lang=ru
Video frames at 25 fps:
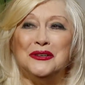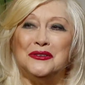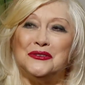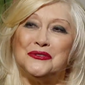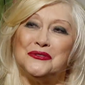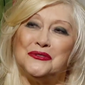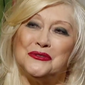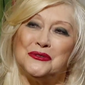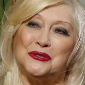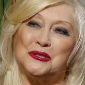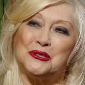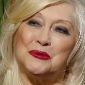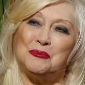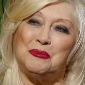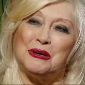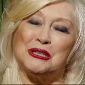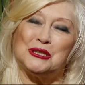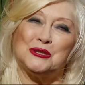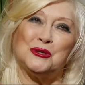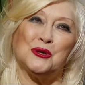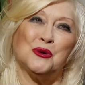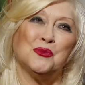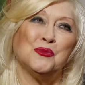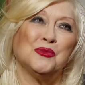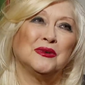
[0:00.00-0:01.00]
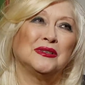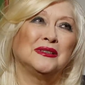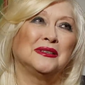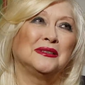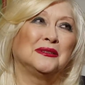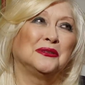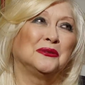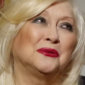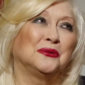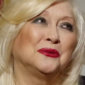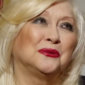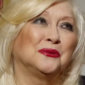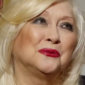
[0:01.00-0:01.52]
Вот потом э,
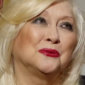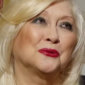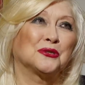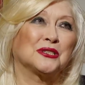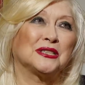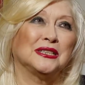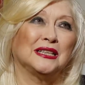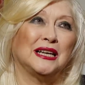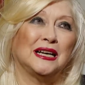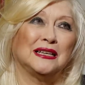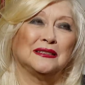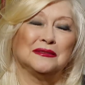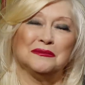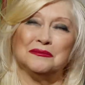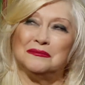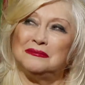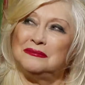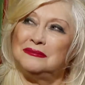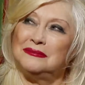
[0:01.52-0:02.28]
э ушла.